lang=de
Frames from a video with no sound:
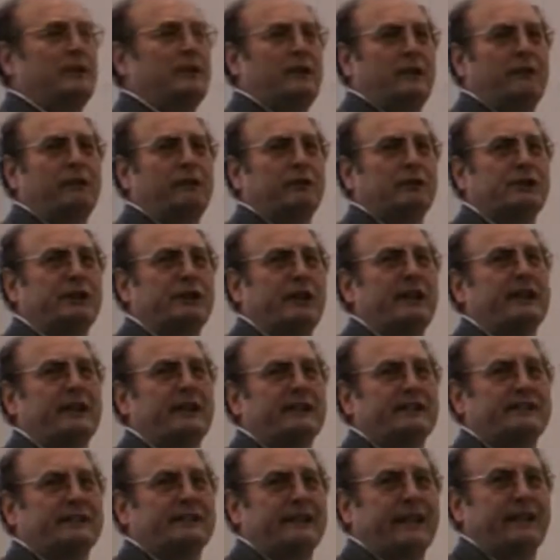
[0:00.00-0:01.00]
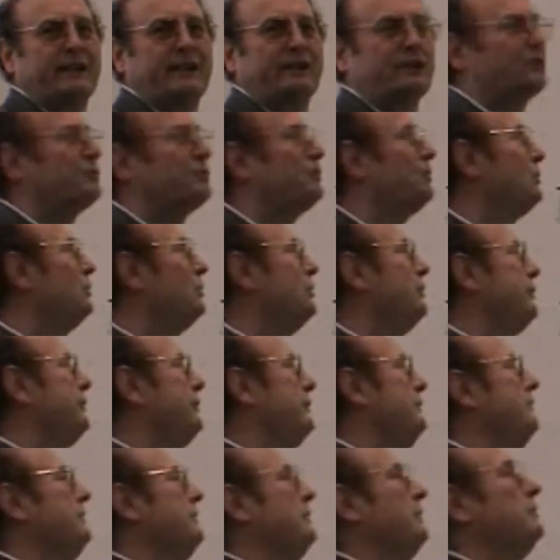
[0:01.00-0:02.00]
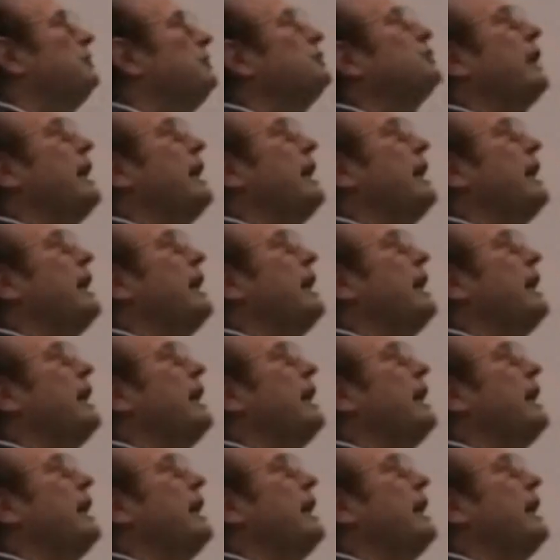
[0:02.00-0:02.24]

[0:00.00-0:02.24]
ich verstehe jetzt deine Zurufe und